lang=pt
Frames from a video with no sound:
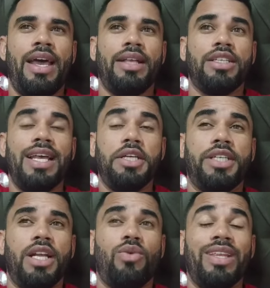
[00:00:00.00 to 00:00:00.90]
Ela disse
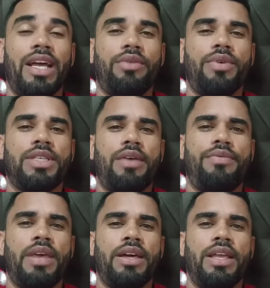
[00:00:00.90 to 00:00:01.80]
Alexandre, quando é que você
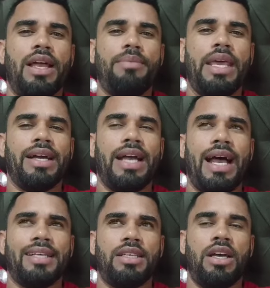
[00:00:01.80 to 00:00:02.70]
vem aqui na minha
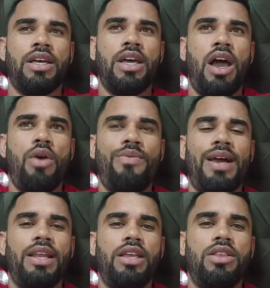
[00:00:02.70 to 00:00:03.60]
casa? Eu
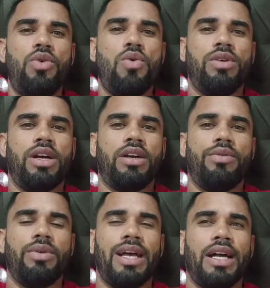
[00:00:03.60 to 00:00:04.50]
falei nunca que
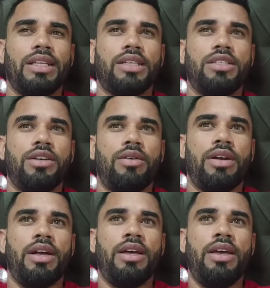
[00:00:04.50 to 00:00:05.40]
eu vou na casa da senhora.